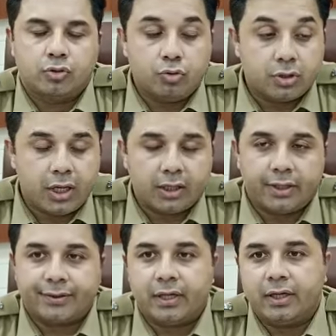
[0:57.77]

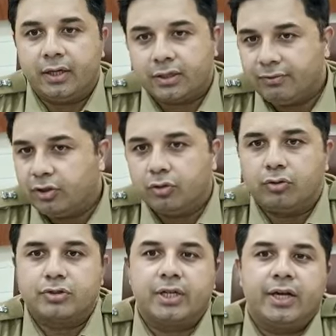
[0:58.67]
सूचनाकर्ता की गतिविधियों
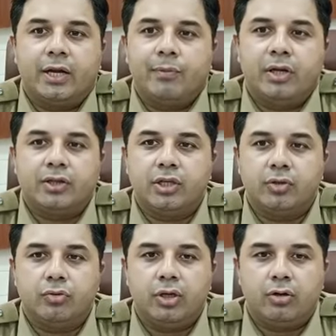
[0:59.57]
को संज्ञान में लेते
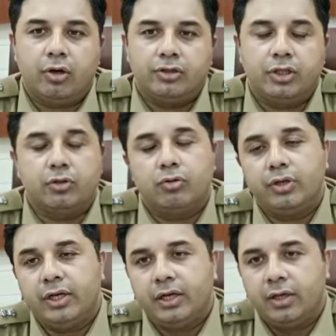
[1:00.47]
हुए और
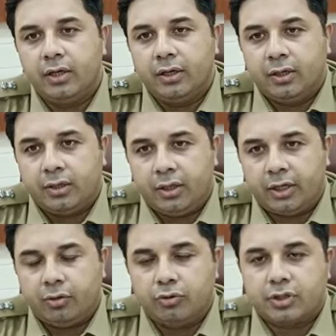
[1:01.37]
जिनको ये
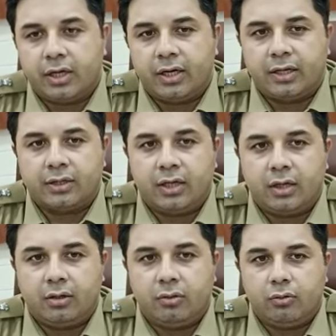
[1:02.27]
एक्यूज़ कर रहा था
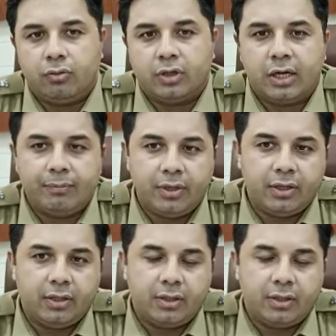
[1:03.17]
उनका भी